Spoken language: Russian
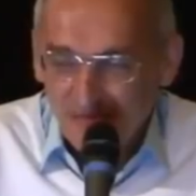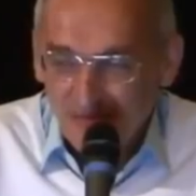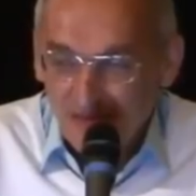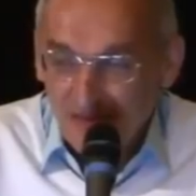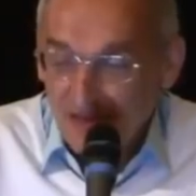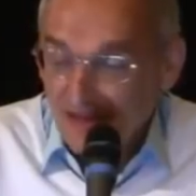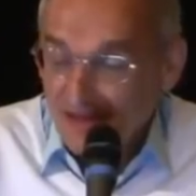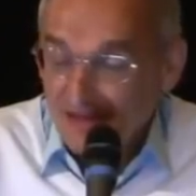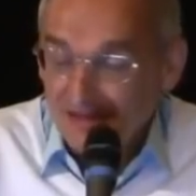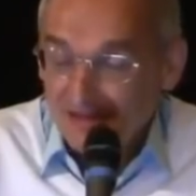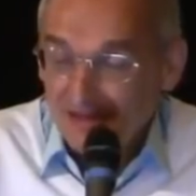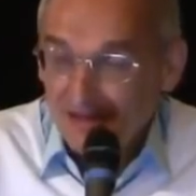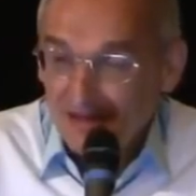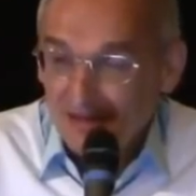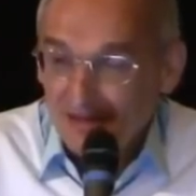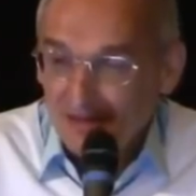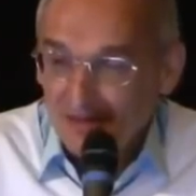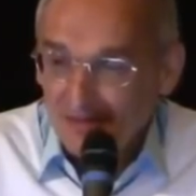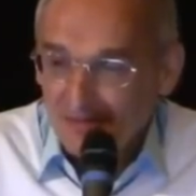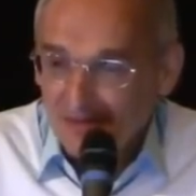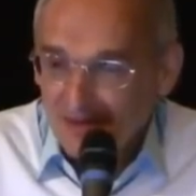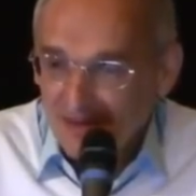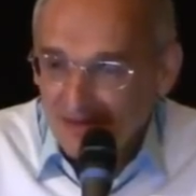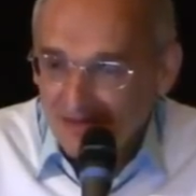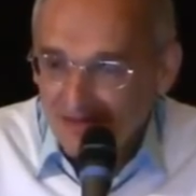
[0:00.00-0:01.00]
Я не знаю,
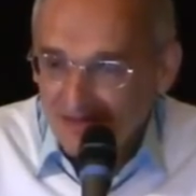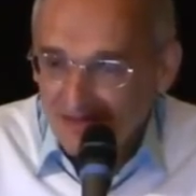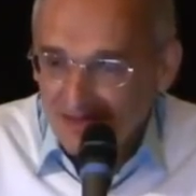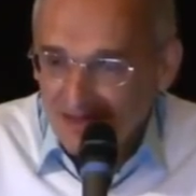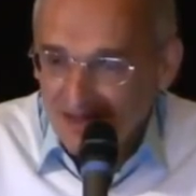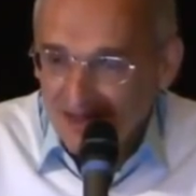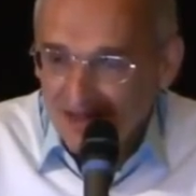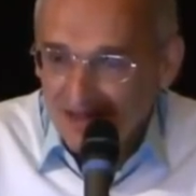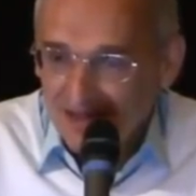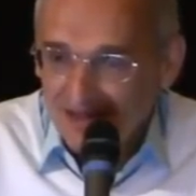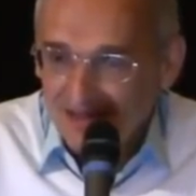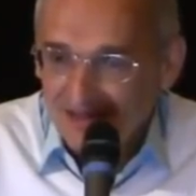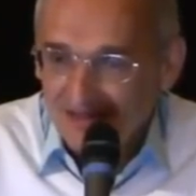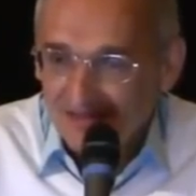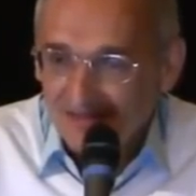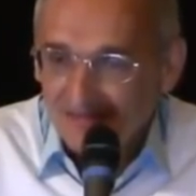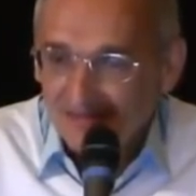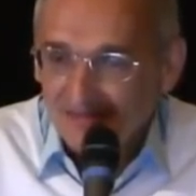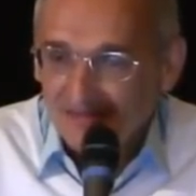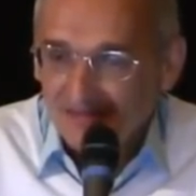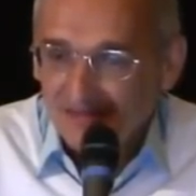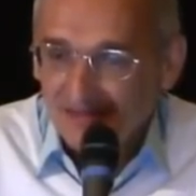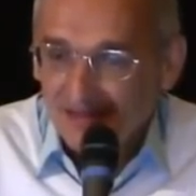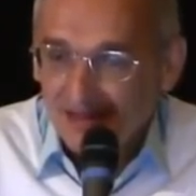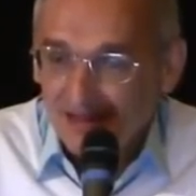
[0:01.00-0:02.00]
чем мне отвечать.
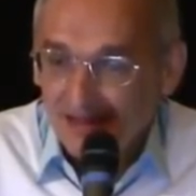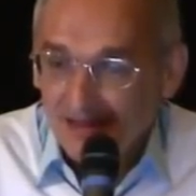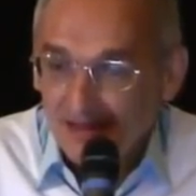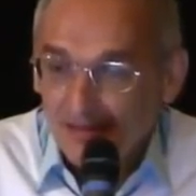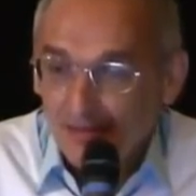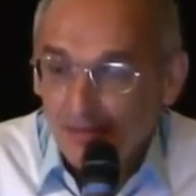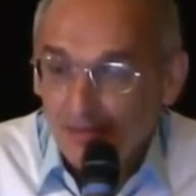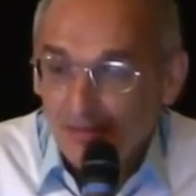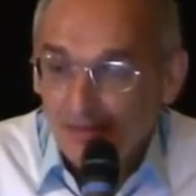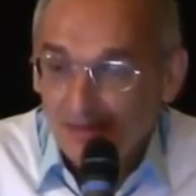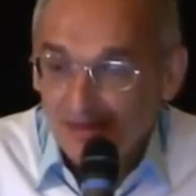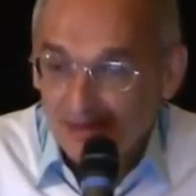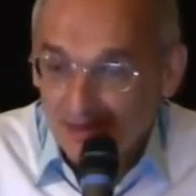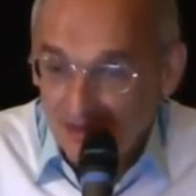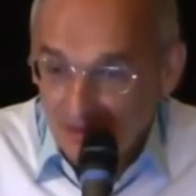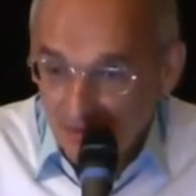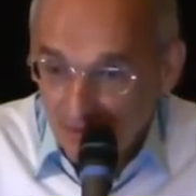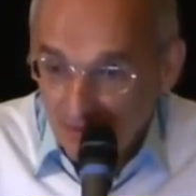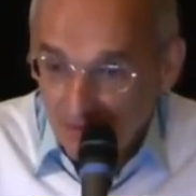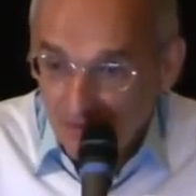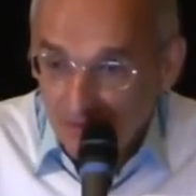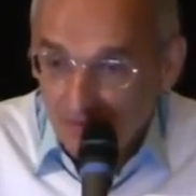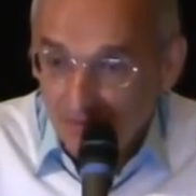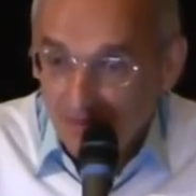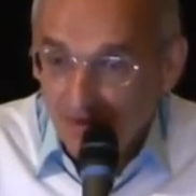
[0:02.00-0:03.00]
Они оба стоят,
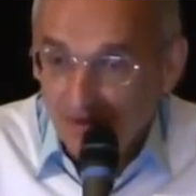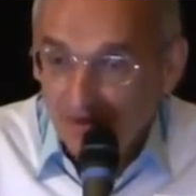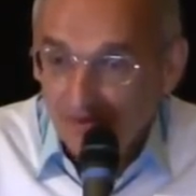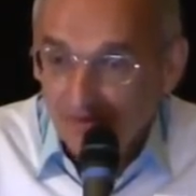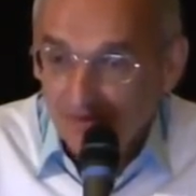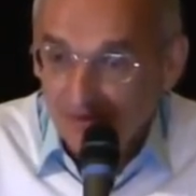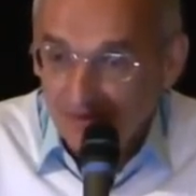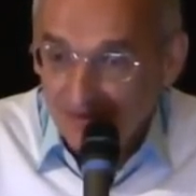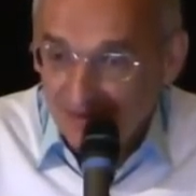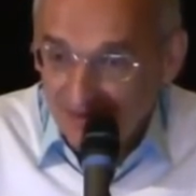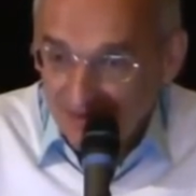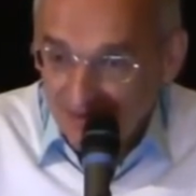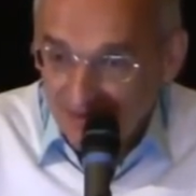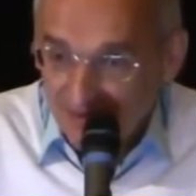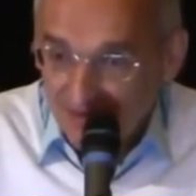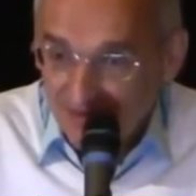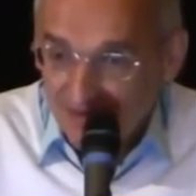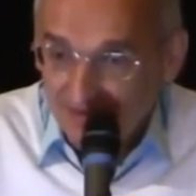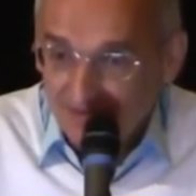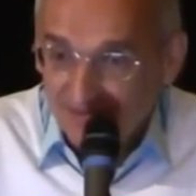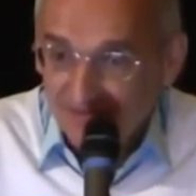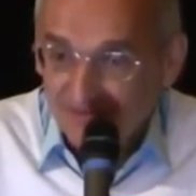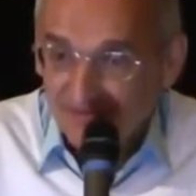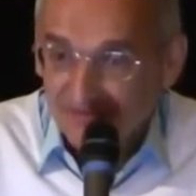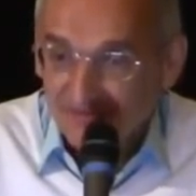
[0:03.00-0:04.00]
улыбаются
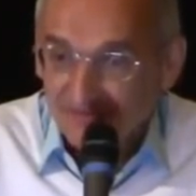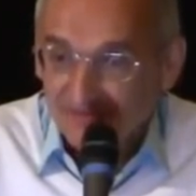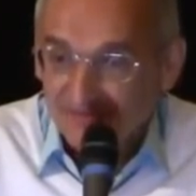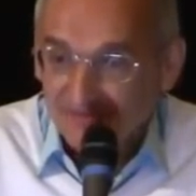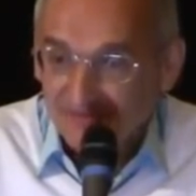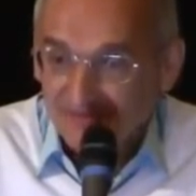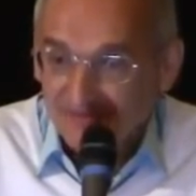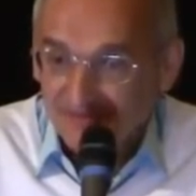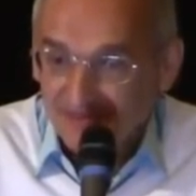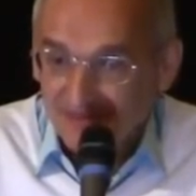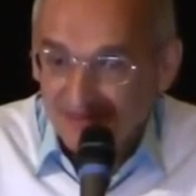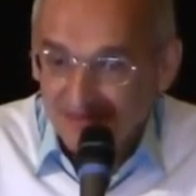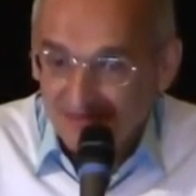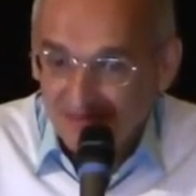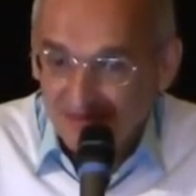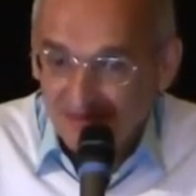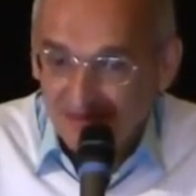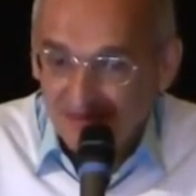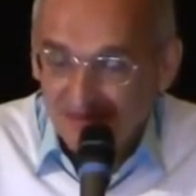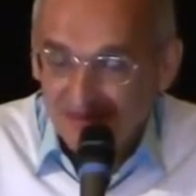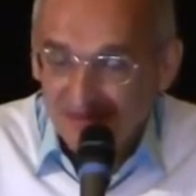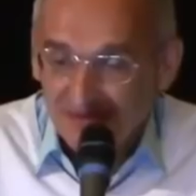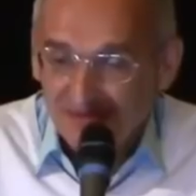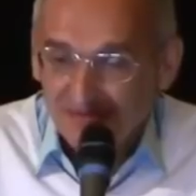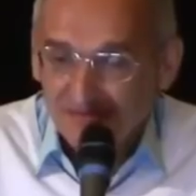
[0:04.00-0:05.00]
такие,
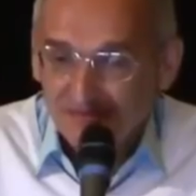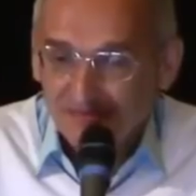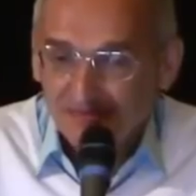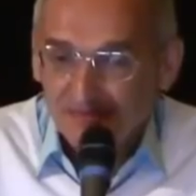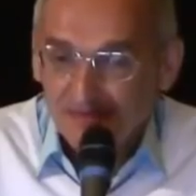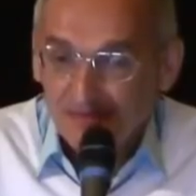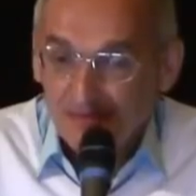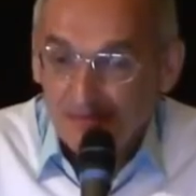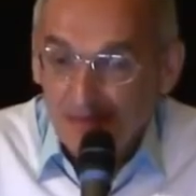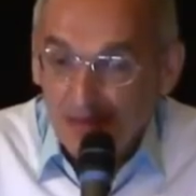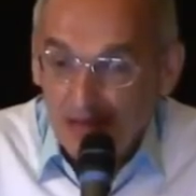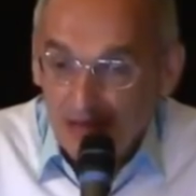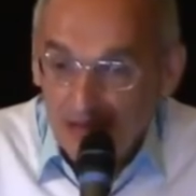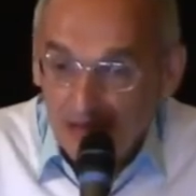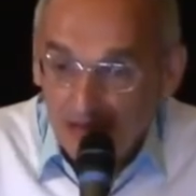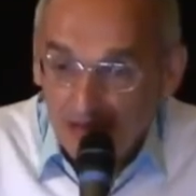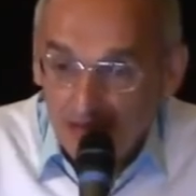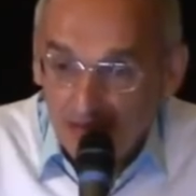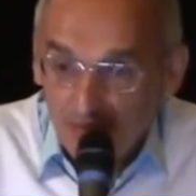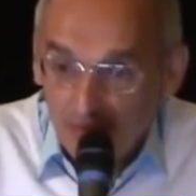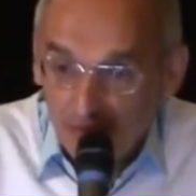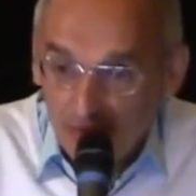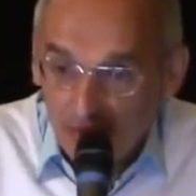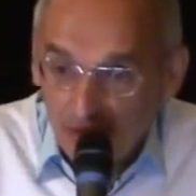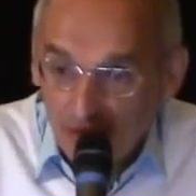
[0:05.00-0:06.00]
довольные,
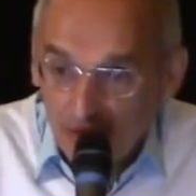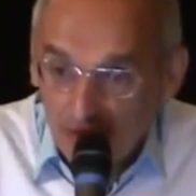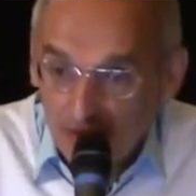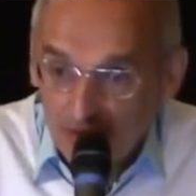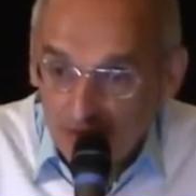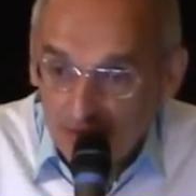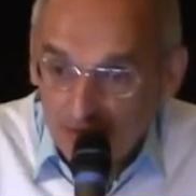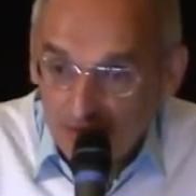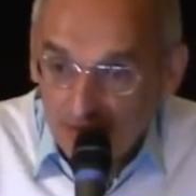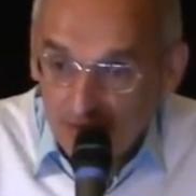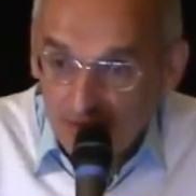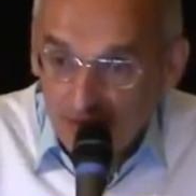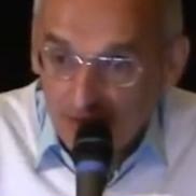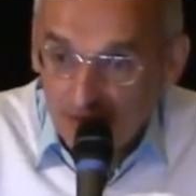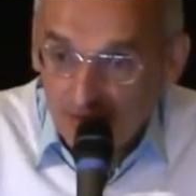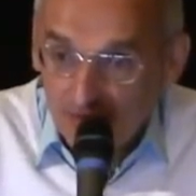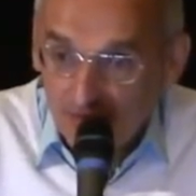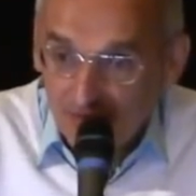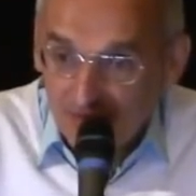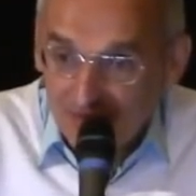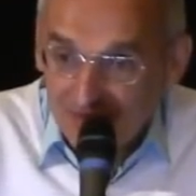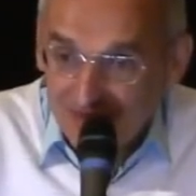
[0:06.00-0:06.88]
Смиренно вот так стоят